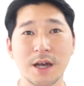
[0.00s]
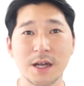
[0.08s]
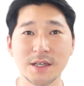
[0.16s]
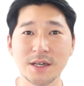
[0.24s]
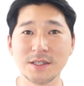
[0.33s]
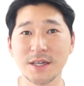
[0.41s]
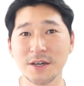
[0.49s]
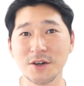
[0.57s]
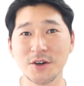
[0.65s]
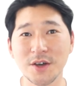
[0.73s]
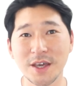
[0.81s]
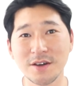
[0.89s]

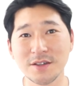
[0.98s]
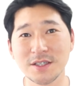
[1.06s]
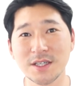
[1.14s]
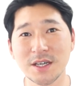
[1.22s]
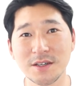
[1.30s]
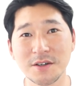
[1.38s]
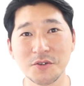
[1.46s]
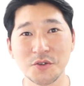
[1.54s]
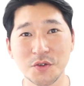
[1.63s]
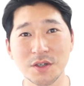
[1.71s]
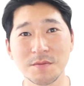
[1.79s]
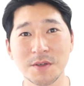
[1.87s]
안녕하세요. 헤어 디자이너
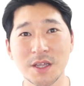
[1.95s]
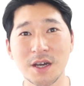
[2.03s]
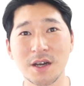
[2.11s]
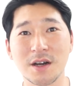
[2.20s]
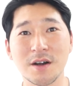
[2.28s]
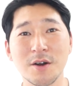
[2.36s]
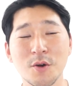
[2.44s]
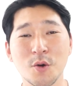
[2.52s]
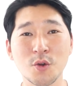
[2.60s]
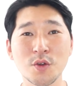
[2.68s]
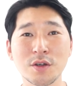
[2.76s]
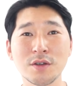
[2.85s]
수성입니다.
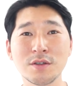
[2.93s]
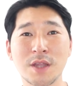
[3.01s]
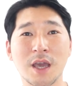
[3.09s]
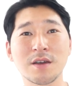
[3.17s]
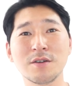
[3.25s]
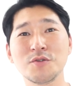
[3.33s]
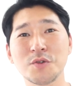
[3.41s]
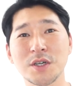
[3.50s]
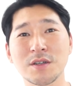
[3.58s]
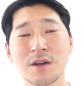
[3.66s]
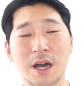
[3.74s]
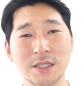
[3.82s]
오늘은 댓글
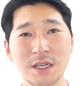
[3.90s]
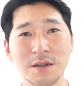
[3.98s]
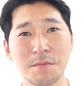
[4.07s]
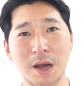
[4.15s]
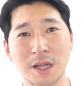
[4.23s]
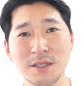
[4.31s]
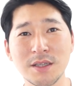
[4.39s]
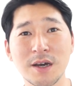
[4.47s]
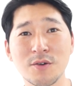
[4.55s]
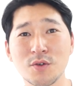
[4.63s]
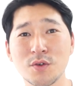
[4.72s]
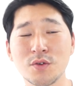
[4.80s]
중에서 가장 많이
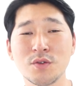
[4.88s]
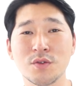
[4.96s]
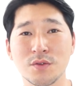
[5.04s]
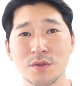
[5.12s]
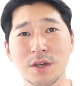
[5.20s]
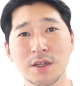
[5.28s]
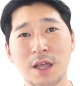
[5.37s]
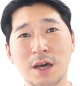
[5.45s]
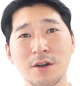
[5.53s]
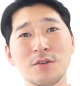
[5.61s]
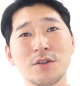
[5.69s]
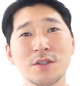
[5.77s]
나온
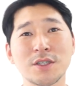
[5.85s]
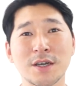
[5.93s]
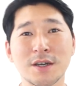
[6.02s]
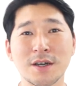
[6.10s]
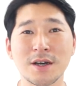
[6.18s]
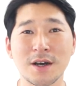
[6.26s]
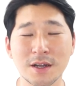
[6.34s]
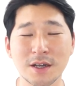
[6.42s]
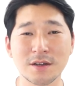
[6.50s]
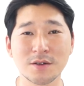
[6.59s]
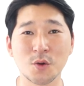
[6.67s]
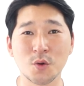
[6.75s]
단어를 제가
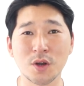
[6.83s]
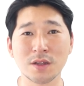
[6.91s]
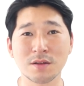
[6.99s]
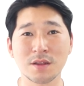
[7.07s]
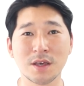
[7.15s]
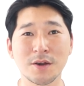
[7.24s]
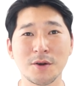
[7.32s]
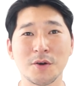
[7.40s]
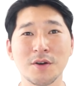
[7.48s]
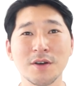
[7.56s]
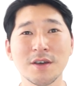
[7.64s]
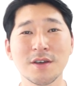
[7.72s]
하나를
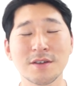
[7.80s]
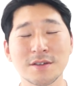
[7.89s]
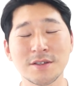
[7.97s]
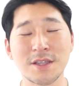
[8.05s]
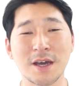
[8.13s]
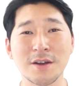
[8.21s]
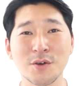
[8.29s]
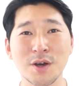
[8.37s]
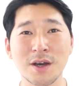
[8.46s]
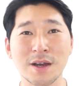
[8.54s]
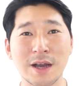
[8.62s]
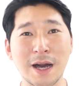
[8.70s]
골랐는데요. 그
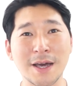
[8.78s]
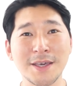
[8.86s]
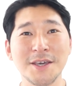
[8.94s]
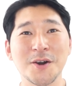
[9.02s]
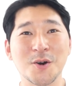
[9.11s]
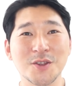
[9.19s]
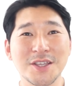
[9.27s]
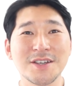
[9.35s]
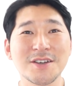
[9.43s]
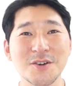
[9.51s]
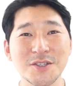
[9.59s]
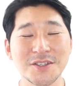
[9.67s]
단어가 가위
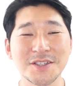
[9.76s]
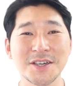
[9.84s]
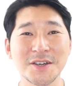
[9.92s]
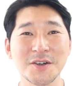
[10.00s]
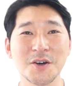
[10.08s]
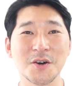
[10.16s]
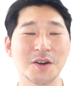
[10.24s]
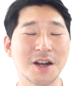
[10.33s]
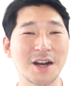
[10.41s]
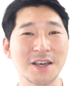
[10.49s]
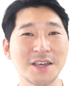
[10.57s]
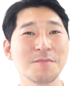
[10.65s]
어디 거 쓰세요?
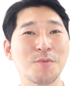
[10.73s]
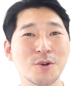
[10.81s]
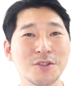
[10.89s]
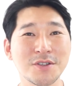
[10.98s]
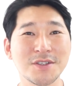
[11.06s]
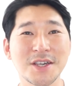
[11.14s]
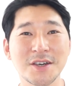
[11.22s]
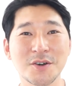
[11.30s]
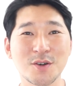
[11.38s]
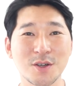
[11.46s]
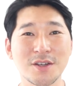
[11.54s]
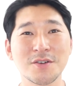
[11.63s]
가위뭐
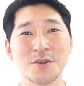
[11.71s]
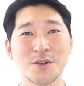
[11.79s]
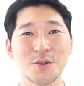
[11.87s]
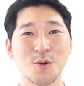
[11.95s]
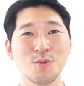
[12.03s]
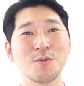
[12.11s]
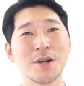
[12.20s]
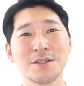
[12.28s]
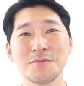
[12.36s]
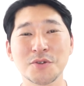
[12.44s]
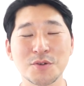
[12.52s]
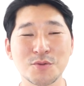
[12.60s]
쓰세요? 이런 걸 너무 많이
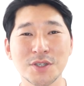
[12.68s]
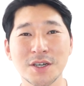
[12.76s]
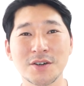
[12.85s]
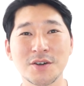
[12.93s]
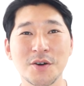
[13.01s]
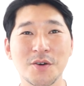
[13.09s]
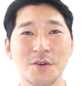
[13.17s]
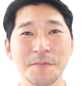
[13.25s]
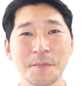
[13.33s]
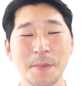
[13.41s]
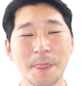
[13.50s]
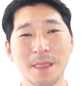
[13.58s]
물어보세요.
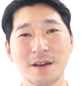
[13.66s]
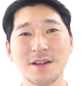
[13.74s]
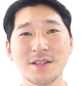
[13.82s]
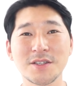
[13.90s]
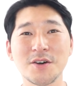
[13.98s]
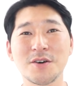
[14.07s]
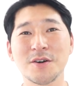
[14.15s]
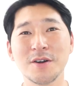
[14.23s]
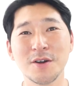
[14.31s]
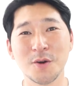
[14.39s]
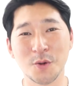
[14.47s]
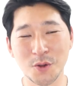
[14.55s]
그래서
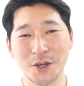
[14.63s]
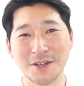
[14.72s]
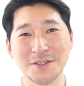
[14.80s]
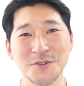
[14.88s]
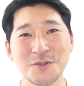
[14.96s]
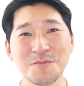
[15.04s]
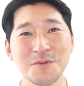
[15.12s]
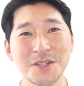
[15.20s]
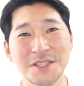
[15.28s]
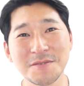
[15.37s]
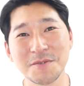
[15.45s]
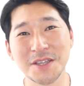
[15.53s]
오늘은
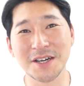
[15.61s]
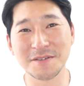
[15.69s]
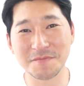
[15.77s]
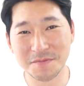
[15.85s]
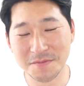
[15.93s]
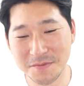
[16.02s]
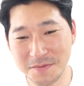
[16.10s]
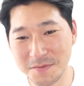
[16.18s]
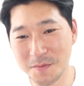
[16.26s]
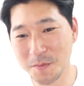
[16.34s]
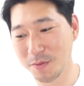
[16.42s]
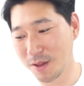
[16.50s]
준비했습니다.
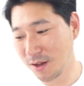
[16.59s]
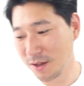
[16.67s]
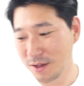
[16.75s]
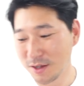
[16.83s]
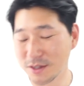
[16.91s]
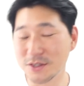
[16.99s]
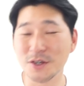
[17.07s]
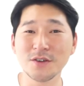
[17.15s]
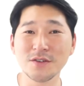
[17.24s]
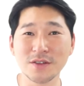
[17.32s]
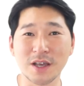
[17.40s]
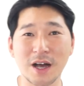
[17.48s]

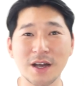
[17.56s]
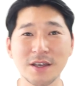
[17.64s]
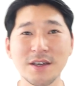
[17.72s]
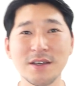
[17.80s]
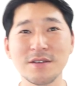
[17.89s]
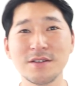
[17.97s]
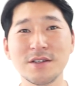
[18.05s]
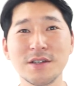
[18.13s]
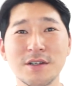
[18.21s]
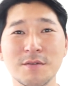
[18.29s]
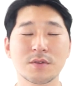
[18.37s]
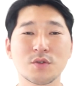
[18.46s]
저는
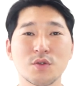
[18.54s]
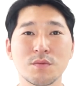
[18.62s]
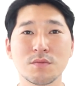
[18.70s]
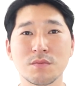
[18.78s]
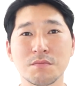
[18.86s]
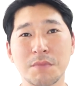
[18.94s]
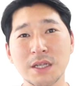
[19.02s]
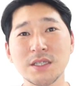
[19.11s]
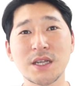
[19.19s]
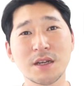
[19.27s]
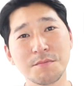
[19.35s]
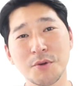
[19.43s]
가위를좀 많이
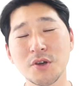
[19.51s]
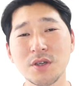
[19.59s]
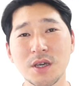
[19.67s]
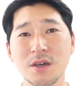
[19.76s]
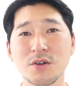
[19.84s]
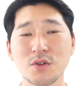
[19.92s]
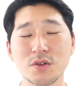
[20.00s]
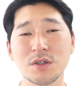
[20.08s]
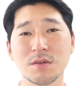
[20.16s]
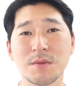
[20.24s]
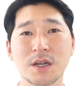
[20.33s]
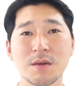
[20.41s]
사는 편이에요.
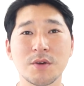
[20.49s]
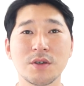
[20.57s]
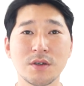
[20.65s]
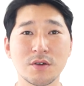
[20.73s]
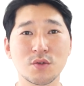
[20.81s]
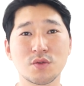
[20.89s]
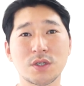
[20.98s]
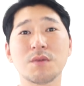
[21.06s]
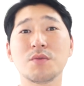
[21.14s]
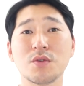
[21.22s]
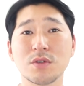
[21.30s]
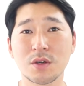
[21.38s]
솔직히 말하면 이것도
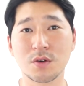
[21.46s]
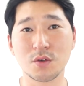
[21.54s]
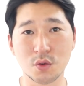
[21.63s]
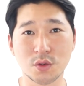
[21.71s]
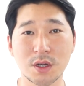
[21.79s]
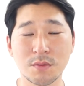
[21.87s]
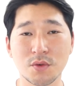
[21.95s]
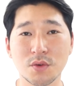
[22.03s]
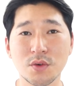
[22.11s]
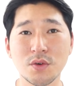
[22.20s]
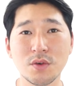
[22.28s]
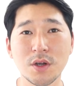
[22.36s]
사보고 저것도
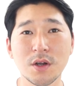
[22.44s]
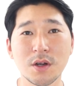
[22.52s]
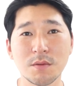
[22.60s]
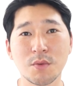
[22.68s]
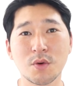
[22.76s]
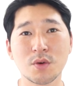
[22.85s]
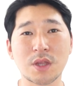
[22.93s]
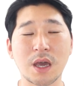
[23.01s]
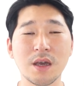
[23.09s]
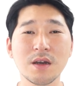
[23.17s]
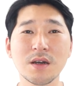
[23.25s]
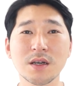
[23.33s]
사보고 뭐
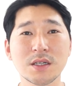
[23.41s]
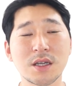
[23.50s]
다양하게